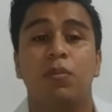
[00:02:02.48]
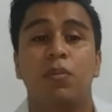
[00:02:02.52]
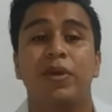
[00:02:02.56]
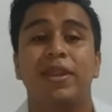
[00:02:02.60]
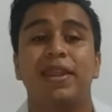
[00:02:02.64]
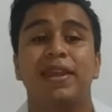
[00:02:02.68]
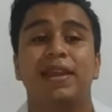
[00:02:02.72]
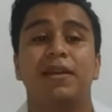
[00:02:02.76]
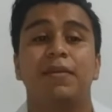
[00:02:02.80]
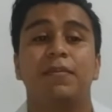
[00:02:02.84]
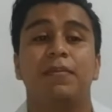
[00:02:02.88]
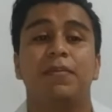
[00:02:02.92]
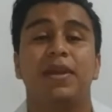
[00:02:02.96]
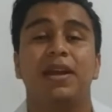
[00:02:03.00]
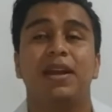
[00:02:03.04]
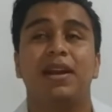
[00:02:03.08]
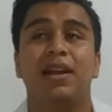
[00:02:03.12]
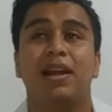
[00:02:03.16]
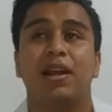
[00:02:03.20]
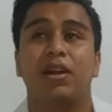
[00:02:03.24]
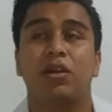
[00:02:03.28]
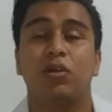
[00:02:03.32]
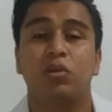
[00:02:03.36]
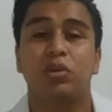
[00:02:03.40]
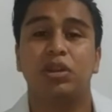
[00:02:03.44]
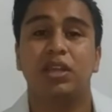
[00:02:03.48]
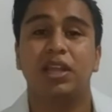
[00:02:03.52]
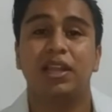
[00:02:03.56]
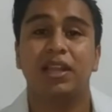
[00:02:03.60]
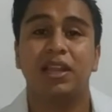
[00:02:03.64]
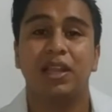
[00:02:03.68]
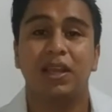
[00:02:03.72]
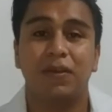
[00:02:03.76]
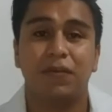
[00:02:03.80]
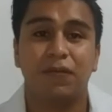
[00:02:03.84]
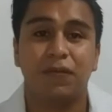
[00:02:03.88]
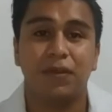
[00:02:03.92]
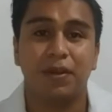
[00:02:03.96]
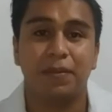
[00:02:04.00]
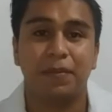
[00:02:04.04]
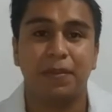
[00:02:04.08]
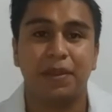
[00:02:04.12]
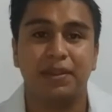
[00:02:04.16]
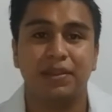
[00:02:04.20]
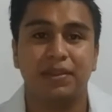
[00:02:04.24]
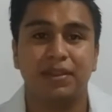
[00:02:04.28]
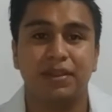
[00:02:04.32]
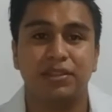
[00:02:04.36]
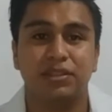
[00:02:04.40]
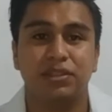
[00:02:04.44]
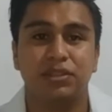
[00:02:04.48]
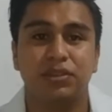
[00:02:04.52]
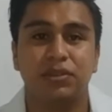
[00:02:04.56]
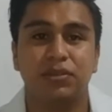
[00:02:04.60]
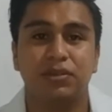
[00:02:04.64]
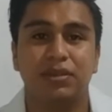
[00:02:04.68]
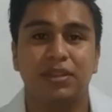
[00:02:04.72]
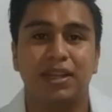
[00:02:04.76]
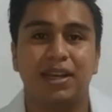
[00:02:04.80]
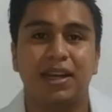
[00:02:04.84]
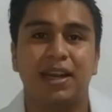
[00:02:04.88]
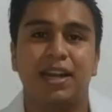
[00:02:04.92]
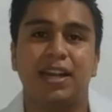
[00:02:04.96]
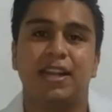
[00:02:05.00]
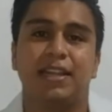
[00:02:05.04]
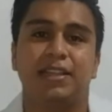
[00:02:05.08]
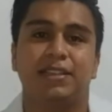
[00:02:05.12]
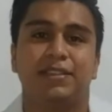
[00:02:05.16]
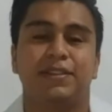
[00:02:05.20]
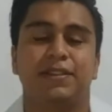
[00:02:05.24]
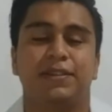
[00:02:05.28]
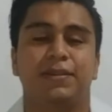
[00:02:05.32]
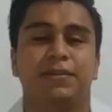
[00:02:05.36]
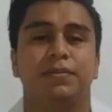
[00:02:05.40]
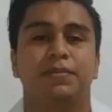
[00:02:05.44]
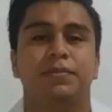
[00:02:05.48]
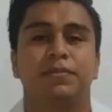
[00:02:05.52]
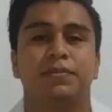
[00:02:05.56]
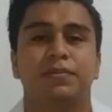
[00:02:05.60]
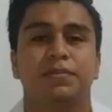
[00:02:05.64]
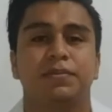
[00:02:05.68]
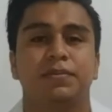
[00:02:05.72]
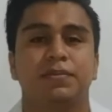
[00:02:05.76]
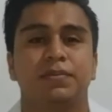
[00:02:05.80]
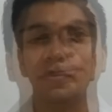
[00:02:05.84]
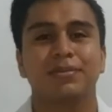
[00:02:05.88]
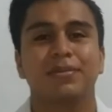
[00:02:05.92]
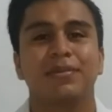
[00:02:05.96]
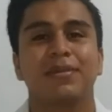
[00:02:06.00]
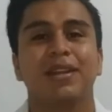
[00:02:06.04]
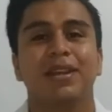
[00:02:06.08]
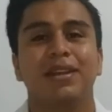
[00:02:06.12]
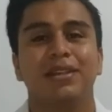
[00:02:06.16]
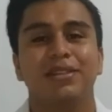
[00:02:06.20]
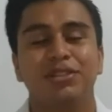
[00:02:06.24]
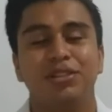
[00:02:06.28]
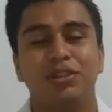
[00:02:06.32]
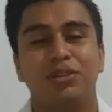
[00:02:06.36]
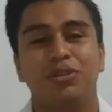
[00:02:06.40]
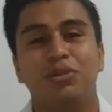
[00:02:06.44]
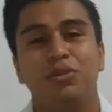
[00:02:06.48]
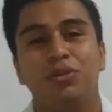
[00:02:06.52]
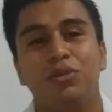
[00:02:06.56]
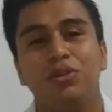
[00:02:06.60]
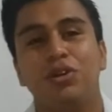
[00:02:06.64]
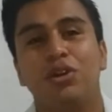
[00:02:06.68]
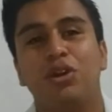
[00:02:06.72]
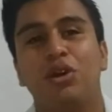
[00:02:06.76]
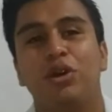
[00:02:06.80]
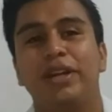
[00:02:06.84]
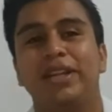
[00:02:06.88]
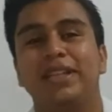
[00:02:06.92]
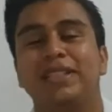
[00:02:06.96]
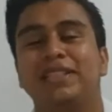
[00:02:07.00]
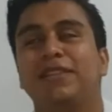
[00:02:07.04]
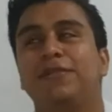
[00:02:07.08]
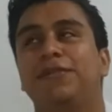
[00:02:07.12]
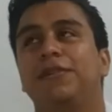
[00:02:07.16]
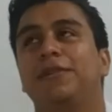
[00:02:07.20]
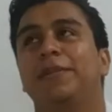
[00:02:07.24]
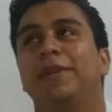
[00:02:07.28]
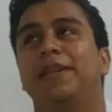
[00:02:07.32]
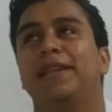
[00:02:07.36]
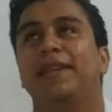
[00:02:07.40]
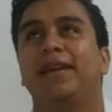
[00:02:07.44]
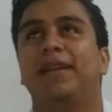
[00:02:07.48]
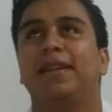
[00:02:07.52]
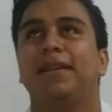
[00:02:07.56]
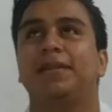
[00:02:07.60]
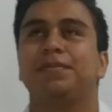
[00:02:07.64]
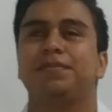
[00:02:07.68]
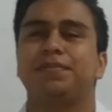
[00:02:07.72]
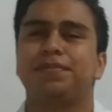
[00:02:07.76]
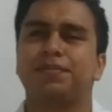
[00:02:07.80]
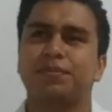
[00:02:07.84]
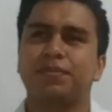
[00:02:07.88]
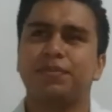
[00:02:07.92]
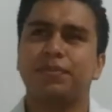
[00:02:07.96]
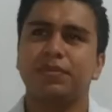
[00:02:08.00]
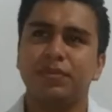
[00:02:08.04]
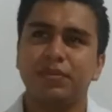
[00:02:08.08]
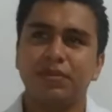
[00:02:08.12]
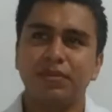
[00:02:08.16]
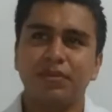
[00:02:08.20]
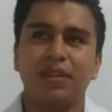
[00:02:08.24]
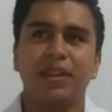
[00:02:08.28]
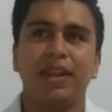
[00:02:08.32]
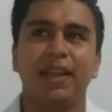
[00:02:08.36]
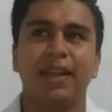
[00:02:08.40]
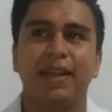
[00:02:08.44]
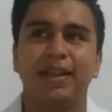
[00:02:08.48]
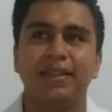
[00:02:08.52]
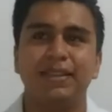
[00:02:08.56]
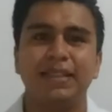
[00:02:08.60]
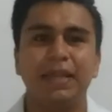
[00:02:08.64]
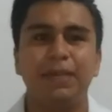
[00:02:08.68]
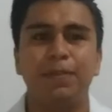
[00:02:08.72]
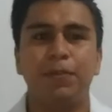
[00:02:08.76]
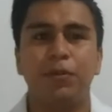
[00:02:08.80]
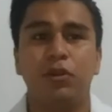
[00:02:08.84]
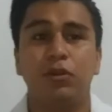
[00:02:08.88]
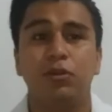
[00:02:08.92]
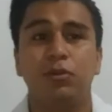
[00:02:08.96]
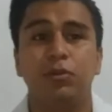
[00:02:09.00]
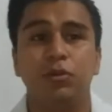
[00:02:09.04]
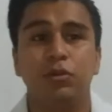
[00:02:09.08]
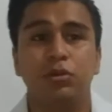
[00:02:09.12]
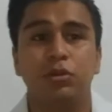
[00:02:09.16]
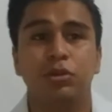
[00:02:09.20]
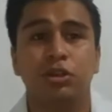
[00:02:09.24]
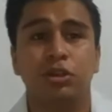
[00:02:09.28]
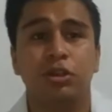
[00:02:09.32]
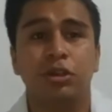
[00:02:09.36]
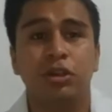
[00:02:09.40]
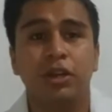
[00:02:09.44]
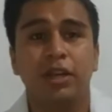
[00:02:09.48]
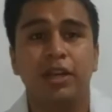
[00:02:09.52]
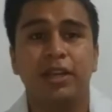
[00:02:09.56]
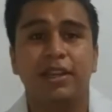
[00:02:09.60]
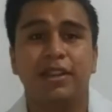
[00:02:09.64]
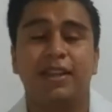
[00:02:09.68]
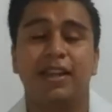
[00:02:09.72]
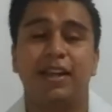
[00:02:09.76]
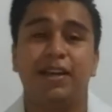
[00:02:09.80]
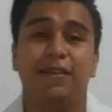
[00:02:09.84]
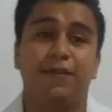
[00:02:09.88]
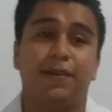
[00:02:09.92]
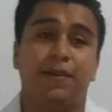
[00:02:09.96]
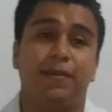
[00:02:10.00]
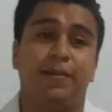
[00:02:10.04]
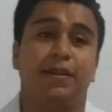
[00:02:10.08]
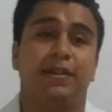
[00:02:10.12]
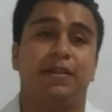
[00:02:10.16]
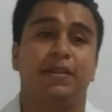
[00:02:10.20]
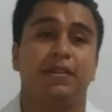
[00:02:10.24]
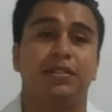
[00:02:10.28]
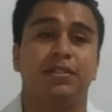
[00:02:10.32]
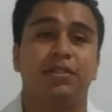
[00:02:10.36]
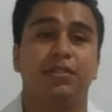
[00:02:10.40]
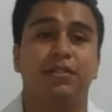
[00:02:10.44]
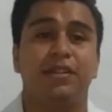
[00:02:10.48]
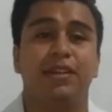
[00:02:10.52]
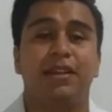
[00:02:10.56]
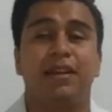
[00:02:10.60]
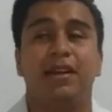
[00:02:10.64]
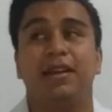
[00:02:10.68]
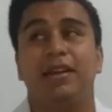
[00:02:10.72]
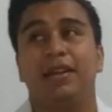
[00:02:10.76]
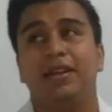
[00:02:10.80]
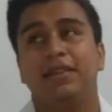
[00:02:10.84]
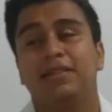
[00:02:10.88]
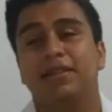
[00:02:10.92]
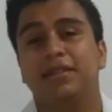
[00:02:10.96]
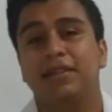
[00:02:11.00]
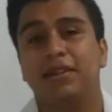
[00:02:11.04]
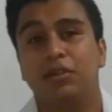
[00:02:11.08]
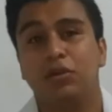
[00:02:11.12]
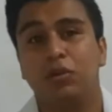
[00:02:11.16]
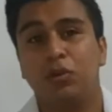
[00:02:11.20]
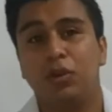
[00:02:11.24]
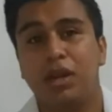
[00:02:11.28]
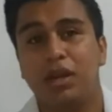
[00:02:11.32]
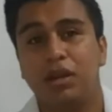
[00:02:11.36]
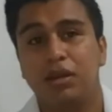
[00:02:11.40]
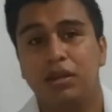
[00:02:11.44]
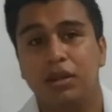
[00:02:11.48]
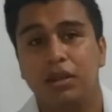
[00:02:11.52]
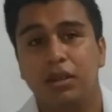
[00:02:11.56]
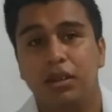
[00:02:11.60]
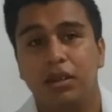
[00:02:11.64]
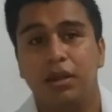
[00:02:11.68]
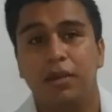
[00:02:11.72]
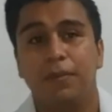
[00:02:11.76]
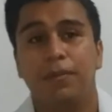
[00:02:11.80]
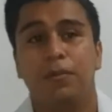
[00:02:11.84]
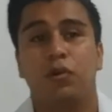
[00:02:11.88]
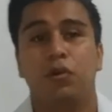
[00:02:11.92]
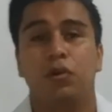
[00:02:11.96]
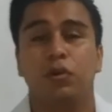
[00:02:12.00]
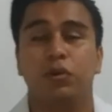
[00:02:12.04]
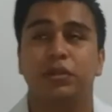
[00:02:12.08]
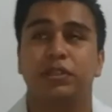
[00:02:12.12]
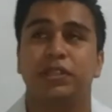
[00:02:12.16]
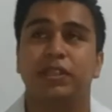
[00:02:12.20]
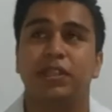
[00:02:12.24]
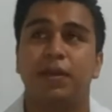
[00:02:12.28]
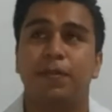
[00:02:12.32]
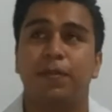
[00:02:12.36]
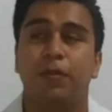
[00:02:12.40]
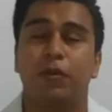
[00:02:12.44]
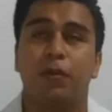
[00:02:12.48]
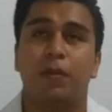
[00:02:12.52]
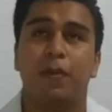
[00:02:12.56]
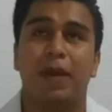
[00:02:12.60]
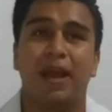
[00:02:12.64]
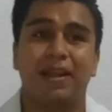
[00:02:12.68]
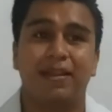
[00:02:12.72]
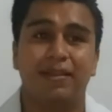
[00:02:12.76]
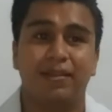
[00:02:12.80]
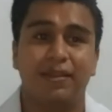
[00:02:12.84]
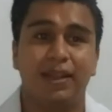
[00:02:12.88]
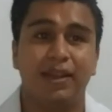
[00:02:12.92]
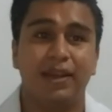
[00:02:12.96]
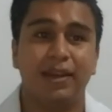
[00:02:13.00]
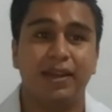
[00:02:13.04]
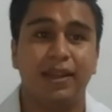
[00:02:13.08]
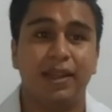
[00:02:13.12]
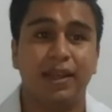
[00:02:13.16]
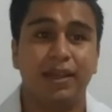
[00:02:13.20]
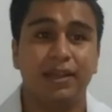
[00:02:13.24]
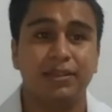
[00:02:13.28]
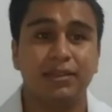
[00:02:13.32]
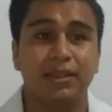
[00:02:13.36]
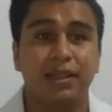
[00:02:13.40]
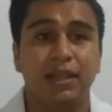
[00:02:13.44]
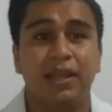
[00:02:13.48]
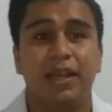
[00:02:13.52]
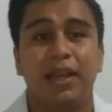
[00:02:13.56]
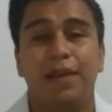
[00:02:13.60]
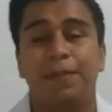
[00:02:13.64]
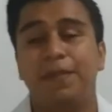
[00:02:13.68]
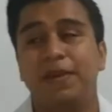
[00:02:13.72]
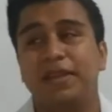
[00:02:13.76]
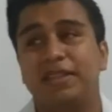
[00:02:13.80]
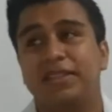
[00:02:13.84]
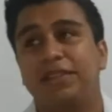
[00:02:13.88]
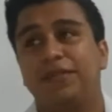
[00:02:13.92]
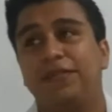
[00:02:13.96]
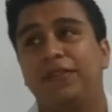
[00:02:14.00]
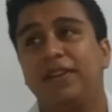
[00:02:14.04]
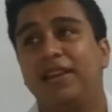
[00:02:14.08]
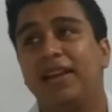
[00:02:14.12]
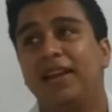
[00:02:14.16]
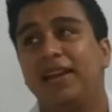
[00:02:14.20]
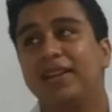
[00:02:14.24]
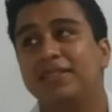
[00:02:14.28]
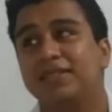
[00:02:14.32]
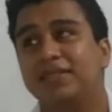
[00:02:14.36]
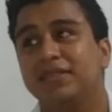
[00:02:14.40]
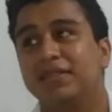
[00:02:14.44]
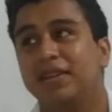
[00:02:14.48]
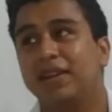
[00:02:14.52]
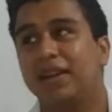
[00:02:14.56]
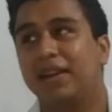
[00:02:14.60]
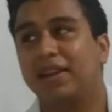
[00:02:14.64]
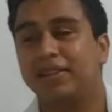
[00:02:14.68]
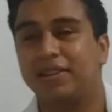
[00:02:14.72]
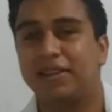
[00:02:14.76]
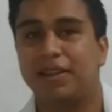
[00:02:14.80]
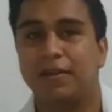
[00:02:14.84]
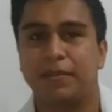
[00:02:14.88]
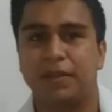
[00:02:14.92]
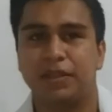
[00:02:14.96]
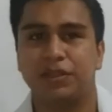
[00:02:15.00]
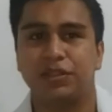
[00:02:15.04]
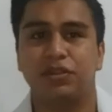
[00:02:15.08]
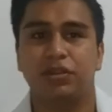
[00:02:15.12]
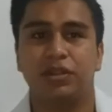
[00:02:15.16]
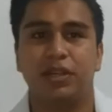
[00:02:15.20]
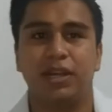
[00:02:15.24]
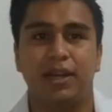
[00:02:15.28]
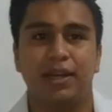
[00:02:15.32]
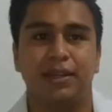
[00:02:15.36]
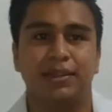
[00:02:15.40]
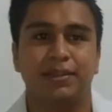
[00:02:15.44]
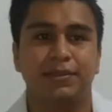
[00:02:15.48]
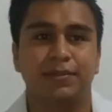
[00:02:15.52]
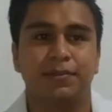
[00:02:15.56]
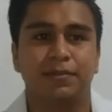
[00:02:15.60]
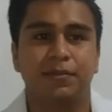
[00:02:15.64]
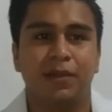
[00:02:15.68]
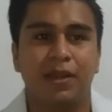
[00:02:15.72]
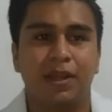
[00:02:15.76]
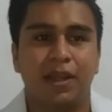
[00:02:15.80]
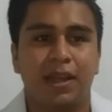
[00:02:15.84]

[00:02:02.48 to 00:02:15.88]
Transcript: puede cambiar la ruta de fermentación de la leche. Yogur o leche fermentada es el producto de la fermentación de la leche natural, producida por bacterias específicas antes mencionadas.